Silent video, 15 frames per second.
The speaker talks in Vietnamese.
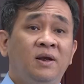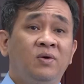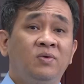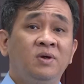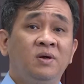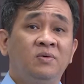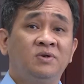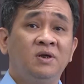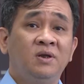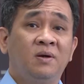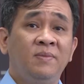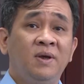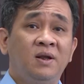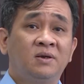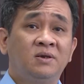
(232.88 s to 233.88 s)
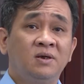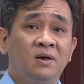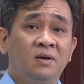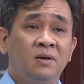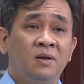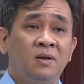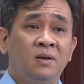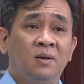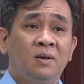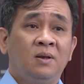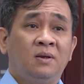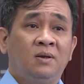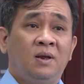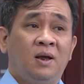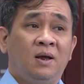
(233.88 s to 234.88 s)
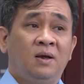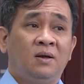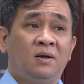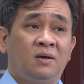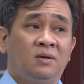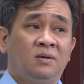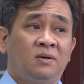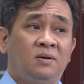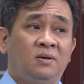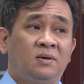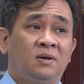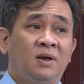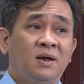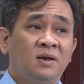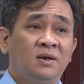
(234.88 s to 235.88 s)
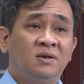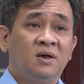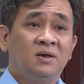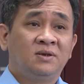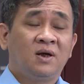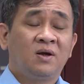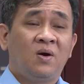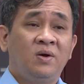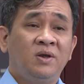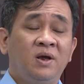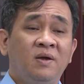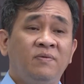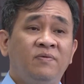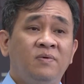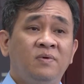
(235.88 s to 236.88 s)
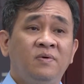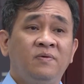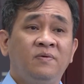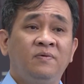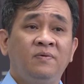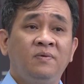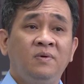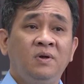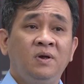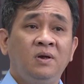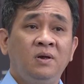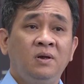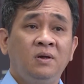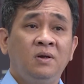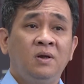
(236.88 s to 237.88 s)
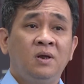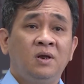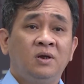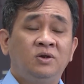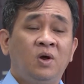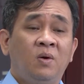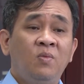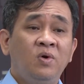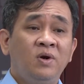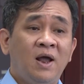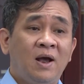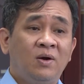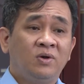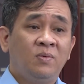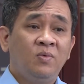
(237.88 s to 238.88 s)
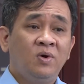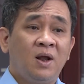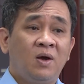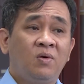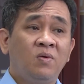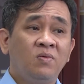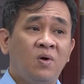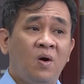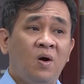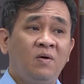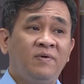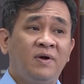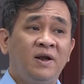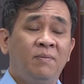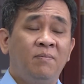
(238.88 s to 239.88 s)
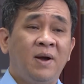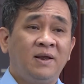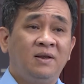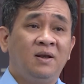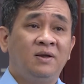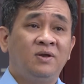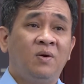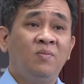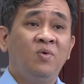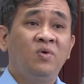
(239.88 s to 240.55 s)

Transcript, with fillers: Nếu như học sinh được biết được trước là các nhà trường sẽ có những cái ừ, nhóm môn nào, nhóm môn nào không có và điểm mạnh là nhóm